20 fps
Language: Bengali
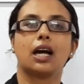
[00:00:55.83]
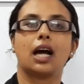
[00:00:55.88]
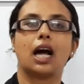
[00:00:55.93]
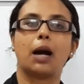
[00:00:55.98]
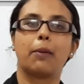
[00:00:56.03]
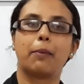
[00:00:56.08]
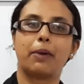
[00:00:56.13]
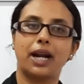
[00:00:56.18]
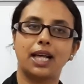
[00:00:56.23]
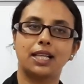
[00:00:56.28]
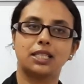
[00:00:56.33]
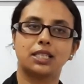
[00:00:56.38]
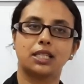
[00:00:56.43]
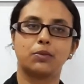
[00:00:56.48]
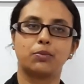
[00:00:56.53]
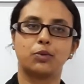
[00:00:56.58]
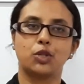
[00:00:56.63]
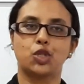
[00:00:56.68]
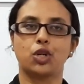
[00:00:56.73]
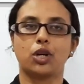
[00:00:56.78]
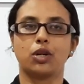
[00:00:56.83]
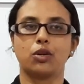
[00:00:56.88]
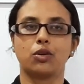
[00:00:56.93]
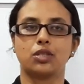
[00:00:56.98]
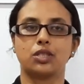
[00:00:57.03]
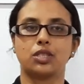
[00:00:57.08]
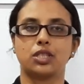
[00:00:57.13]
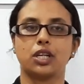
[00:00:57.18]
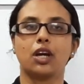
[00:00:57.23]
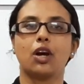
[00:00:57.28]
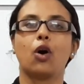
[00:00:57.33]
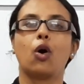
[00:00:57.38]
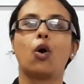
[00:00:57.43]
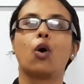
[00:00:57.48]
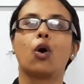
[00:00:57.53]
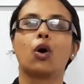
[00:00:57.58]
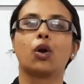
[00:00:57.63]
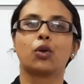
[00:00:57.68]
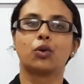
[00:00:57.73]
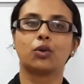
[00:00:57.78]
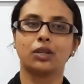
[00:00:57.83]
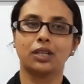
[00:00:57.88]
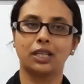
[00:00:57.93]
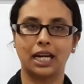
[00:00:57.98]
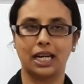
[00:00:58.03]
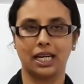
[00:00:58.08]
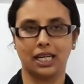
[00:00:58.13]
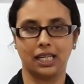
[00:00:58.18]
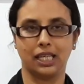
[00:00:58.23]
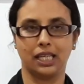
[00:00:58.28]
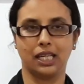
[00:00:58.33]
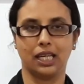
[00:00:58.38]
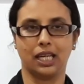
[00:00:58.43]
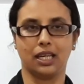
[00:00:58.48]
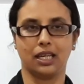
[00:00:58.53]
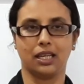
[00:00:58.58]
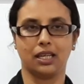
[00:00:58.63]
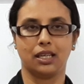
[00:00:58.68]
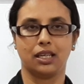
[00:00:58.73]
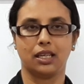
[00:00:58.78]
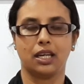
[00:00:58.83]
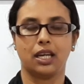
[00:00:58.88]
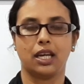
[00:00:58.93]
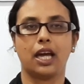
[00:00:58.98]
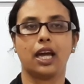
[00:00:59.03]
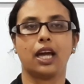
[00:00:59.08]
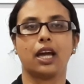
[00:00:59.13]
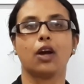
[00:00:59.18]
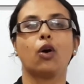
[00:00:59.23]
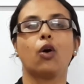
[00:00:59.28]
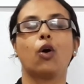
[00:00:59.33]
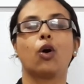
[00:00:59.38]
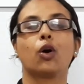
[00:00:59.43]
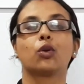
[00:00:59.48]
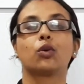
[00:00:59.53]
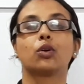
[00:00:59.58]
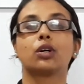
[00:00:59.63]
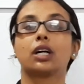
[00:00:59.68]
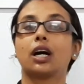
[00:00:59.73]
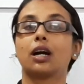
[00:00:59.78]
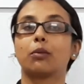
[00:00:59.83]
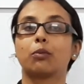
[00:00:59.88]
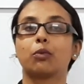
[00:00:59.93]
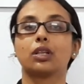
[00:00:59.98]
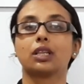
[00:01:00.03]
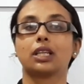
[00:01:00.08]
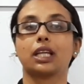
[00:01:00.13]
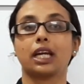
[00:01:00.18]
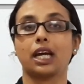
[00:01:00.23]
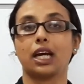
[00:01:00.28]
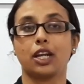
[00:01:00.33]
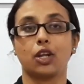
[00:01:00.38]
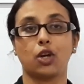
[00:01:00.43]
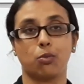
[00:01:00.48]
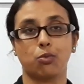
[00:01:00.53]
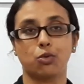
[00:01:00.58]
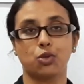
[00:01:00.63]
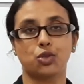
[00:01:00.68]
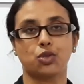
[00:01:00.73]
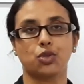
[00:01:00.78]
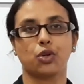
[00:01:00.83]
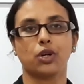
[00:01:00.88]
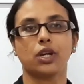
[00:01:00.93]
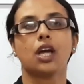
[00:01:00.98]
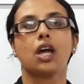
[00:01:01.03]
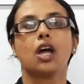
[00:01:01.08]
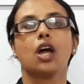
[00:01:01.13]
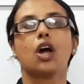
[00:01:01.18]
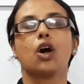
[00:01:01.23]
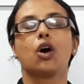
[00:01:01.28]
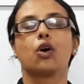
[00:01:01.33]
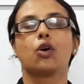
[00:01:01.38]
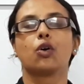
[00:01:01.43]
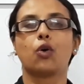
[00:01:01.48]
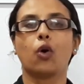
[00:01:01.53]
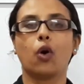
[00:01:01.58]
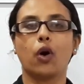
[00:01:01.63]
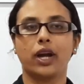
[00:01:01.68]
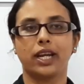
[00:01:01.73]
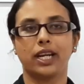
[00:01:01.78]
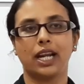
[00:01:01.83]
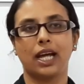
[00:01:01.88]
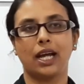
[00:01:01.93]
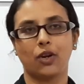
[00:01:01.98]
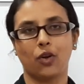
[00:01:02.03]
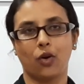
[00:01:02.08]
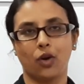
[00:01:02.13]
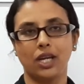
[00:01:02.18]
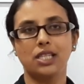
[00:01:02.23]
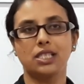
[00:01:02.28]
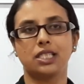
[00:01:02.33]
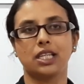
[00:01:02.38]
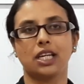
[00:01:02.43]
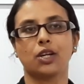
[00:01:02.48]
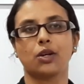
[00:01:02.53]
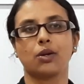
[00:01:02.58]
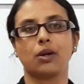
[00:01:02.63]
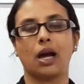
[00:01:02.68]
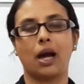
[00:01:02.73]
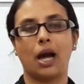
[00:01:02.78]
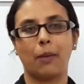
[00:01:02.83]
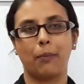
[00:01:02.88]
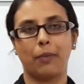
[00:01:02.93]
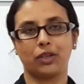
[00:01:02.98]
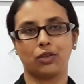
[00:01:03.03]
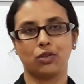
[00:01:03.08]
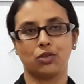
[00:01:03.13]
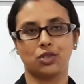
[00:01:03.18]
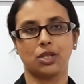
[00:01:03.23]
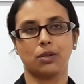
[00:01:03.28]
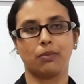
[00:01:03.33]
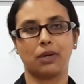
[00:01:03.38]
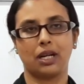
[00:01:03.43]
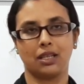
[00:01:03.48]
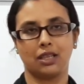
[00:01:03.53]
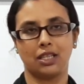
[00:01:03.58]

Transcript: আমার আজকের বিষয় হচ্ছে অলঙ্কার নিয়ে হ্যাঁ অলঙ্কার বলতে এখানে অবশ্যই গয়না নয় যে আপাত যে মানে